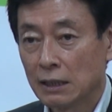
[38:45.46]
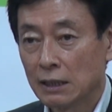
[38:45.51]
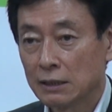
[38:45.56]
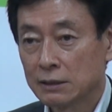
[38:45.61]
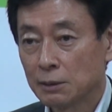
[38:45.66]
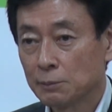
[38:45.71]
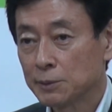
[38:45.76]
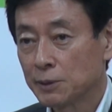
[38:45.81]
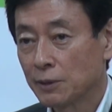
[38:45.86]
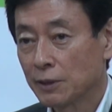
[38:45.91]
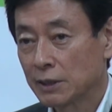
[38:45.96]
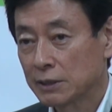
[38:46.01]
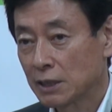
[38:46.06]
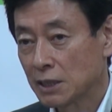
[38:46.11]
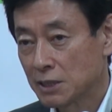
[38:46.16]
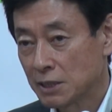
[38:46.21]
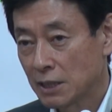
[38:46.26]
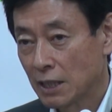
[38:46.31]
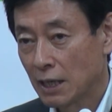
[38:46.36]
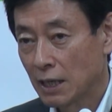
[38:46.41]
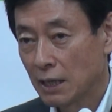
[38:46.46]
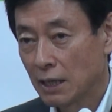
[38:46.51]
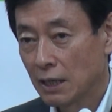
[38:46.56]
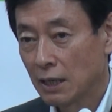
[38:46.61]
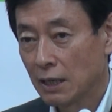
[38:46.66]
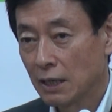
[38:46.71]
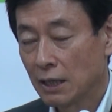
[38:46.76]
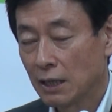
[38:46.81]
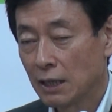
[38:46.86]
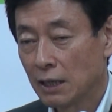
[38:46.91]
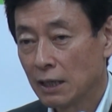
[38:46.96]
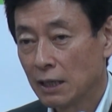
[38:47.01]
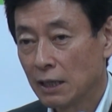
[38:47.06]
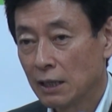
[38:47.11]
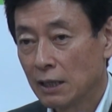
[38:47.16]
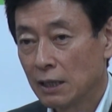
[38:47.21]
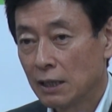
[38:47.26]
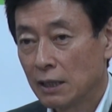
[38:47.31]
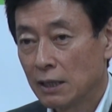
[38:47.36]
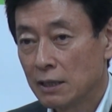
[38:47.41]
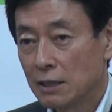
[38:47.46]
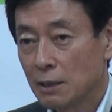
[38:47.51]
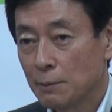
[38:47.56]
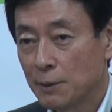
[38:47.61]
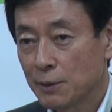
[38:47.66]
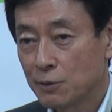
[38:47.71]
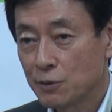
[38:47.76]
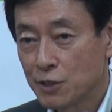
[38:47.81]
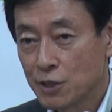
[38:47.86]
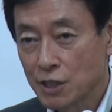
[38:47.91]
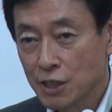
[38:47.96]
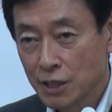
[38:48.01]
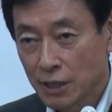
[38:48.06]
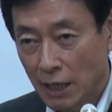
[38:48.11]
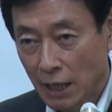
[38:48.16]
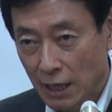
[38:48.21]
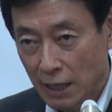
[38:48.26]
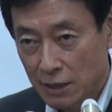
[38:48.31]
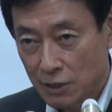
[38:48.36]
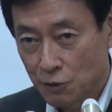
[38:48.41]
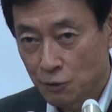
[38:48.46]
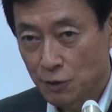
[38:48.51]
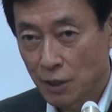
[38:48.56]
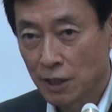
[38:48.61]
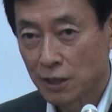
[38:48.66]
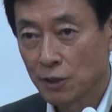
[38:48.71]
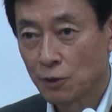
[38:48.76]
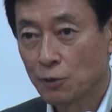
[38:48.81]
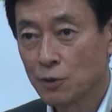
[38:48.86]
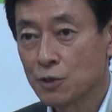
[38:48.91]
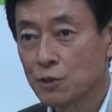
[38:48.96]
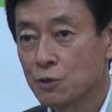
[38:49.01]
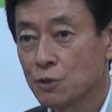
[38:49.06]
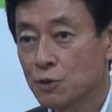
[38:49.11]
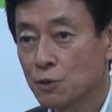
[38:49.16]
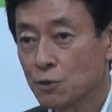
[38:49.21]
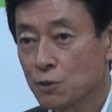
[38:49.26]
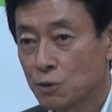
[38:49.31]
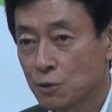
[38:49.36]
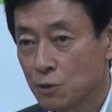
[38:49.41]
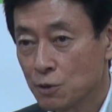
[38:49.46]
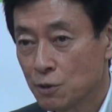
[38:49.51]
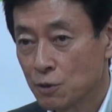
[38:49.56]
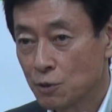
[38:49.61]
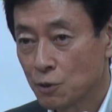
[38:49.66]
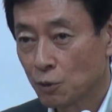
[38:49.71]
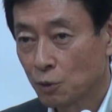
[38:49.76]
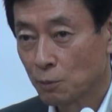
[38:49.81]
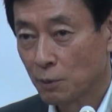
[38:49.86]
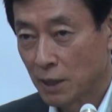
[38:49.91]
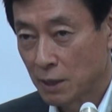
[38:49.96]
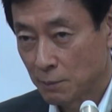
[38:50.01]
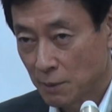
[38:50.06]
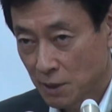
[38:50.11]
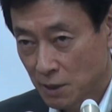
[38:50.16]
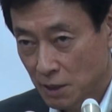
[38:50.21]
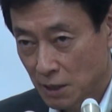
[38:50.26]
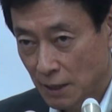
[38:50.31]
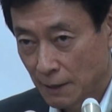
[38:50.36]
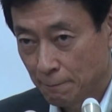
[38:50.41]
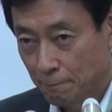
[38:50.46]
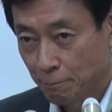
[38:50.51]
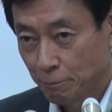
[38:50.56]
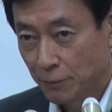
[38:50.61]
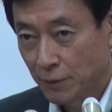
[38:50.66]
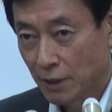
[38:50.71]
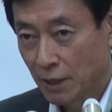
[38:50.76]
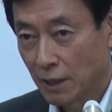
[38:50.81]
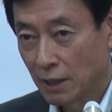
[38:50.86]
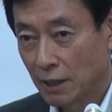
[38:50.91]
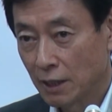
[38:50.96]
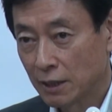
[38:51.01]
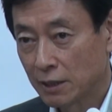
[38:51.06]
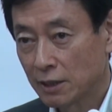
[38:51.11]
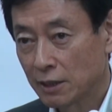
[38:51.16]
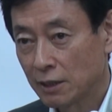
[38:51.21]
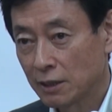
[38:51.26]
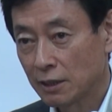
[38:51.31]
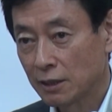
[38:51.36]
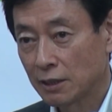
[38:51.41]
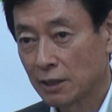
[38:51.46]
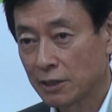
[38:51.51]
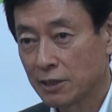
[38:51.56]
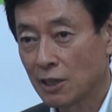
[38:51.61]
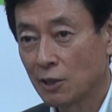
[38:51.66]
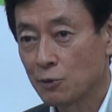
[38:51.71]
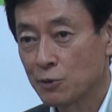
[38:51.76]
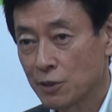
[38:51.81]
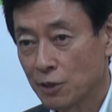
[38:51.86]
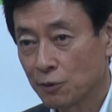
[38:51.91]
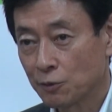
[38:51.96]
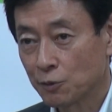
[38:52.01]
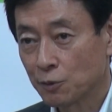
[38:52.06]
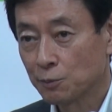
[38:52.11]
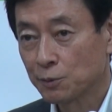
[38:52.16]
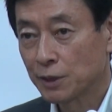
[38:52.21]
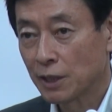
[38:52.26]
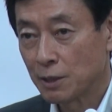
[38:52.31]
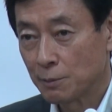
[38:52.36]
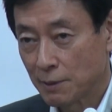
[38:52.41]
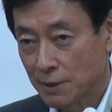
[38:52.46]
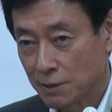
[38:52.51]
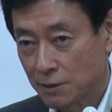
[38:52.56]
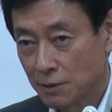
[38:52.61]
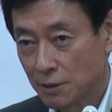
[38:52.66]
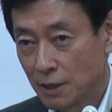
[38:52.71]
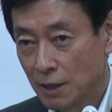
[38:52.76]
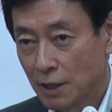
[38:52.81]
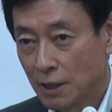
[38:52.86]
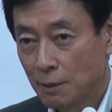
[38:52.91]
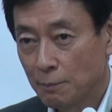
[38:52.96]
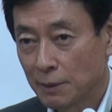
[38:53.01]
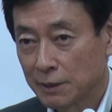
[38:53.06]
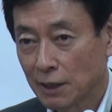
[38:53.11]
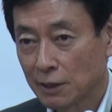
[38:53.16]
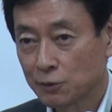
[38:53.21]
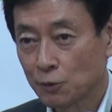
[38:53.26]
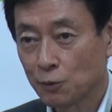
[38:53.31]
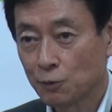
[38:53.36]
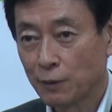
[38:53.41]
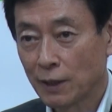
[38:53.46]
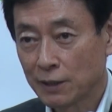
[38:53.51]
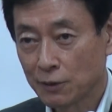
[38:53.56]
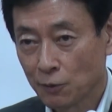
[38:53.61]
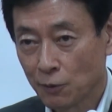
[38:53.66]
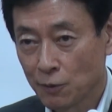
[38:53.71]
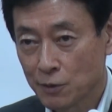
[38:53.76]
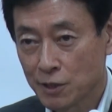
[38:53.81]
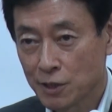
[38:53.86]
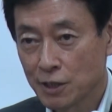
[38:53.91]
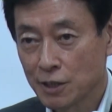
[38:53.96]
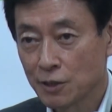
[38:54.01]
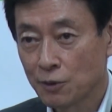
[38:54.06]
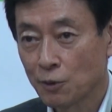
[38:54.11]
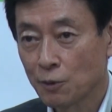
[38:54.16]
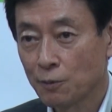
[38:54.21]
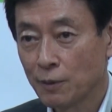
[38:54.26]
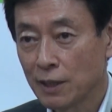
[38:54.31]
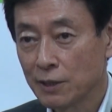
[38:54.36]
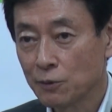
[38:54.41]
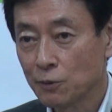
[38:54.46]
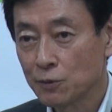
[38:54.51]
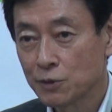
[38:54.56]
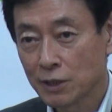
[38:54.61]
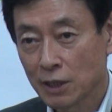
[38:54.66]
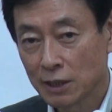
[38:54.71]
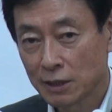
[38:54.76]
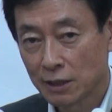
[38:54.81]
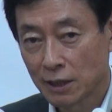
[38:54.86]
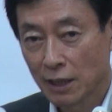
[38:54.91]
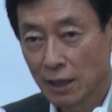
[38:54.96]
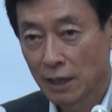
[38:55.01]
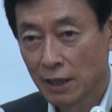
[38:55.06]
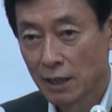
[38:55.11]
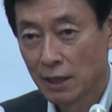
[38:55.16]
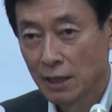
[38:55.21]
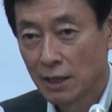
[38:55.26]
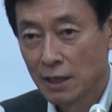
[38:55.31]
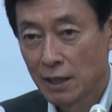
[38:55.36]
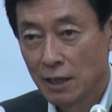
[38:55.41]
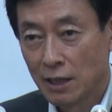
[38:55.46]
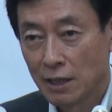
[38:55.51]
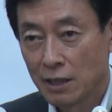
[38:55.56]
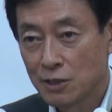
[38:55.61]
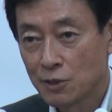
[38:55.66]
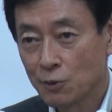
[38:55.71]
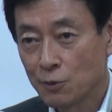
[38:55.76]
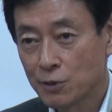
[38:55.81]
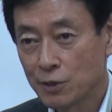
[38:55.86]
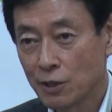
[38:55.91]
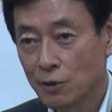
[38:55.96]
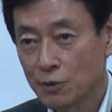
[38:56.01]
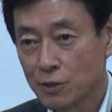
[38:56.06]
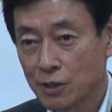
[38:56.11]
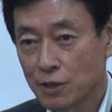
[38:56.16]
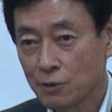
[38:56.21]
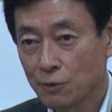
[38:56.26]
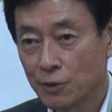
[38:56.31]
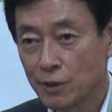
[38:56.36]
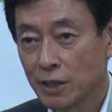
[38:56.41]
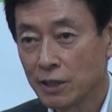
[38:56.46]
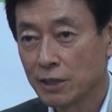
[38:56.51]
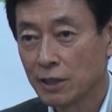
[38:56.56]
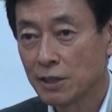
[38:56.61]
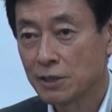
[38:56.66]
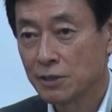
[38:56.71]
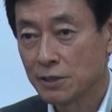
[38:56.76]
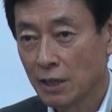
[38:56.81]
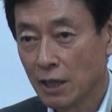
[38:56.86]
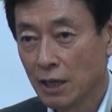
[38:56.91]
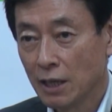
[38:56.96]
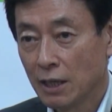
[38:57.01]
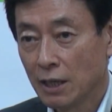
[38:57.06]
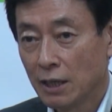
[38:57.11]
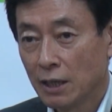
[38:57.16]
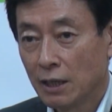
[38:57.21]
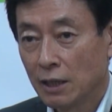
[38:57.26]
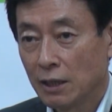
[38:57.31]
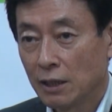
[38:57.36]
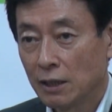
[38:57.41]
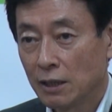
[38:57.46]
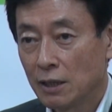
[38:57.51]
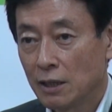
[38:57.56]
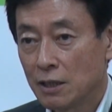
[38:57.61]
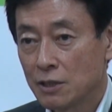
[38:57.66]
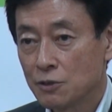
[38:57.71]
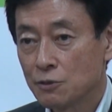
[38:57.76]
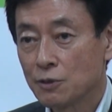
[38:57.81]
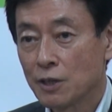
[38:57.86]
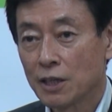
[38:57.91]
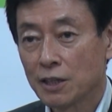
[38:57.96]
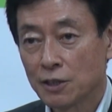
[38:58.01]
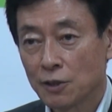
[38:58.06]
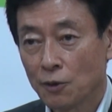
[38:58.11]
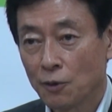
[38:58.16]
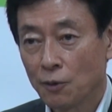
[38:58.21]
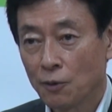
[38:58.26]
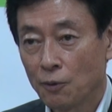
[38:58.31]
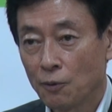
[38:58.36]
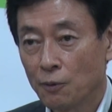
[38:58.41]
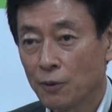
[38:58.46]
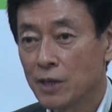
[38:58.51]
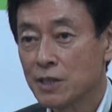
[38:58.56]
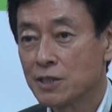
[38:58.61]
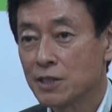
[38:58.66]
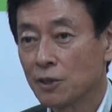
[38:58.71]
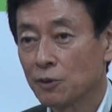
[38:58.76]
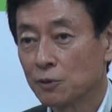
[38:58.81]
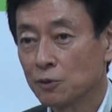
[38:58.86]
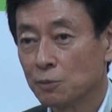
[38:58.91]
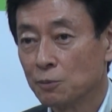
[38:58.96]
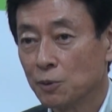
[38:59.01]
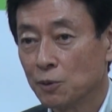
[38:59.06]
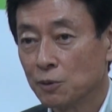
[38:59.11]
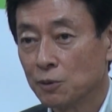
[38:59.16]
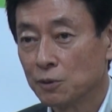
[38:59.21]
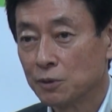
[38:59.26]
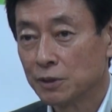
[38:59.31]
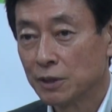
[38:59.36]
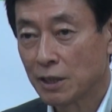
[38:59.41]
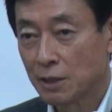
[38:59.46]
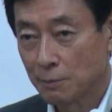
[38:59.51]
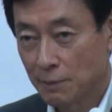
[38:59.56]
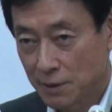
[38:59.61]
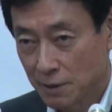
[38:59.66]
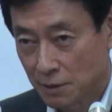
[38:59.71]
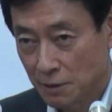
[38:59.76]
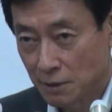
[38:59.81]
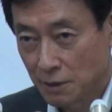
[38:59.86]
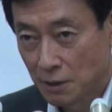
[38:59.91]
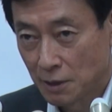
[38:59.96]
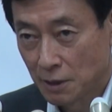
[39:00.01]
さまざまな形でレビック自身が中堅企業に出資をすることもありますし、えー、立て直していくこともできます。またそのファンド、地銀とのファンドを使って、えー、資本性の資金を入れてですね、えー、中堅企業を応援していくこともできます。